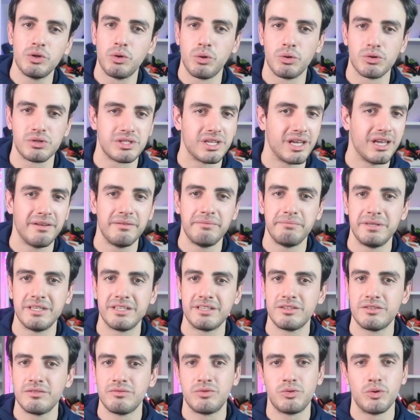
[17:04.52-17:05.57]
olsa,
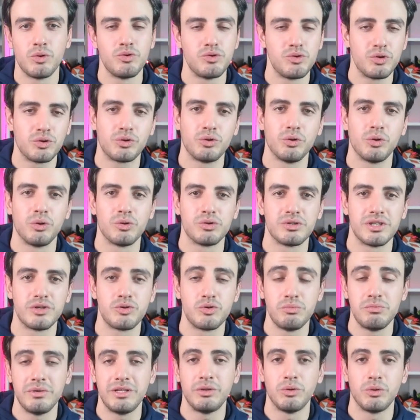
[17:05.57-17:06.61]
bir sözcük de olsa,
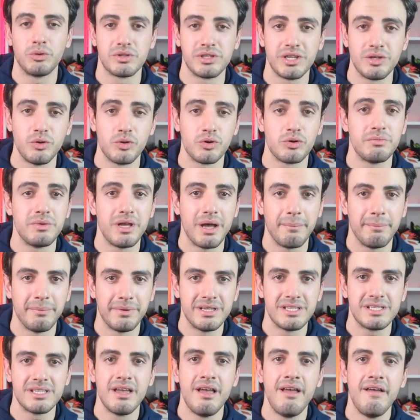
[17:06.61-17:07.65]
cümle de olsa yorum
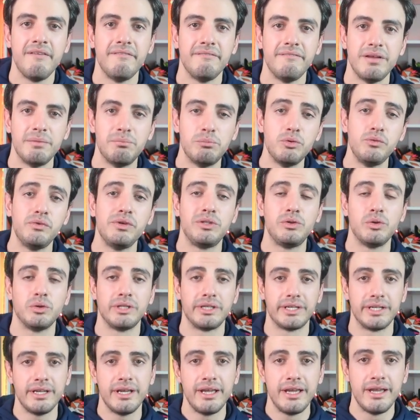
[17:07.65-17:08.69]
yapmanız ve bu
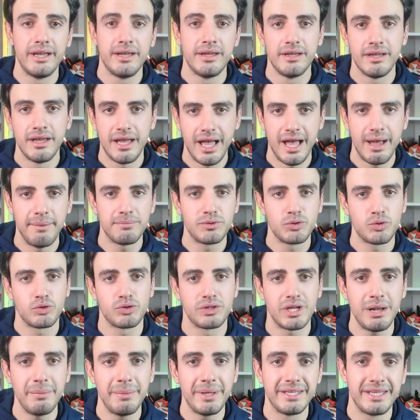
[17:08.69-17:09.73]
videoları hem
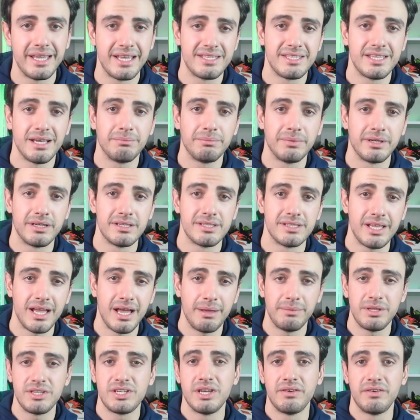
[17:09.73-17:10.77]
sosyal medya hesaplarınızda hem
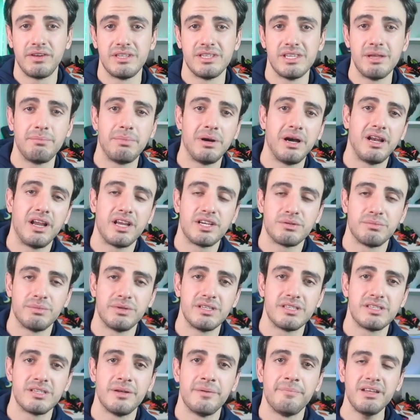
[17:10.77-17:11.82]
de çevrenizde
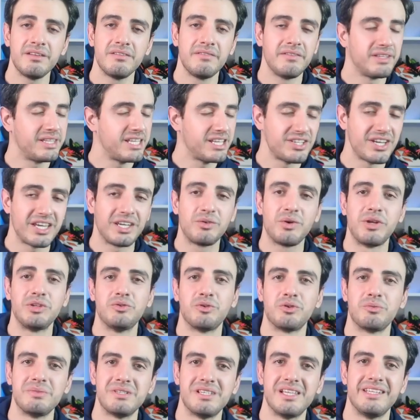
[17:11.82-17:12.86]
paylaşmanız ve teşekkür
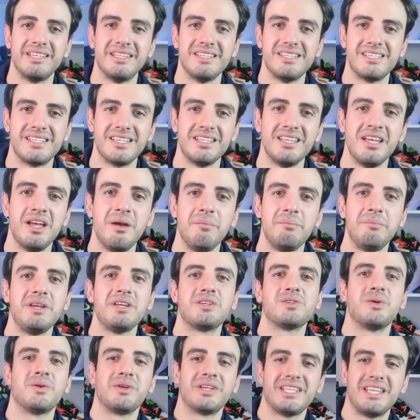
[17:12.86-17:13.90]
ediyorum izlediğiniz için. Bir
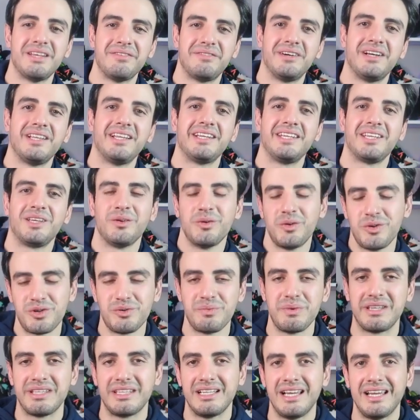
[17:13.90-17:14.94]
sonraki defalarda
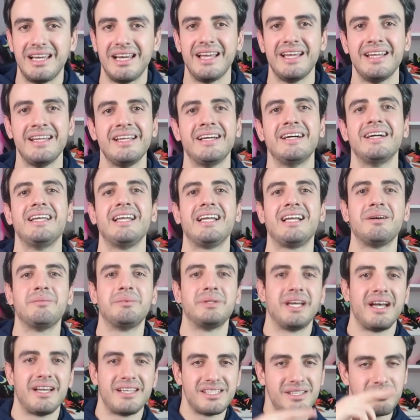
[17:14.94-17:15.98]
görüşmek dileğiyle. Ayakkabı
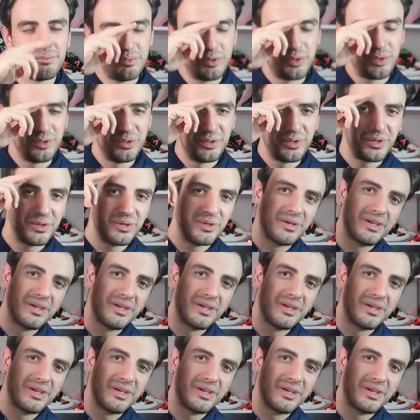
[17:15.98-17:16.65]
dahisi bugünlük.